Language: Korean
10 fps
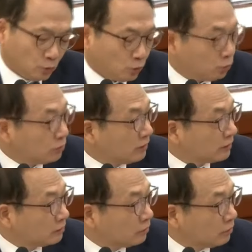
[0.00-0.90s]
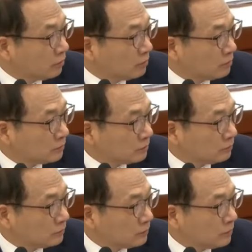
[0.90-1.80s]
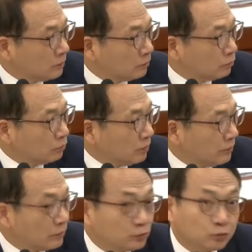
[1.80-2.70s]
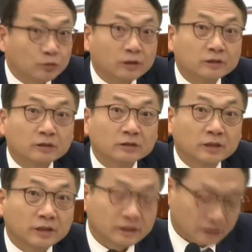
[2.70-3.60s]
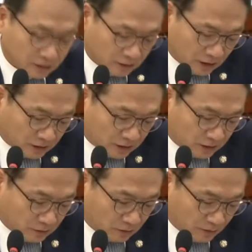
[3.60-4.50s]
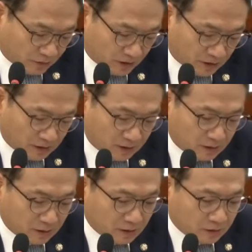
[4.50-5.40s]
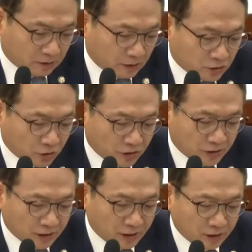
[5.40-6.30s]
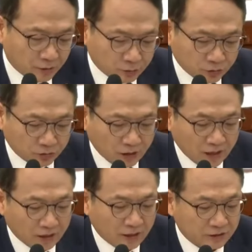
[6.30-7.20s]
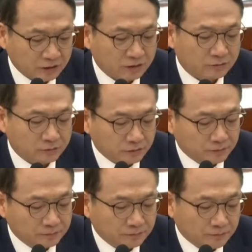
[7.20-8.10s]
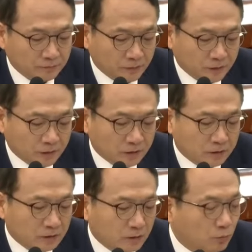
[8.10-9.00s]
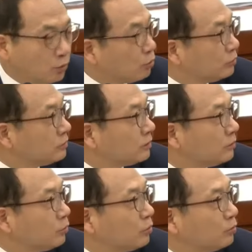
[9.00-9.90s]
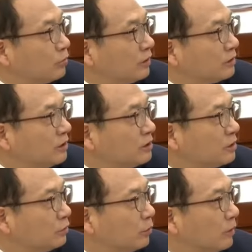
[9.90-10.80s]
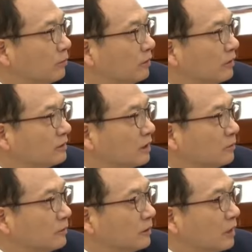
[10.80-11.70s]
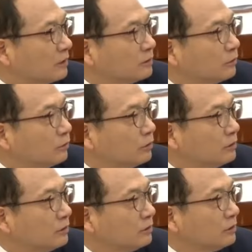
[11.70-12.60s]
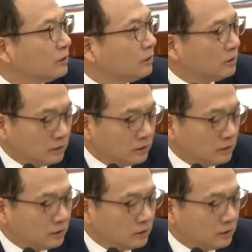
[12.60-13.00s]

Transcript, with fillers: 노구를 이끌고 지금 국립현충원에서 이제 행사를 가지시려고 합니다. 근데 저에게 요청하시더라고요. 보훈처 보훈부에서 2,500만 원 행사비 가지고 이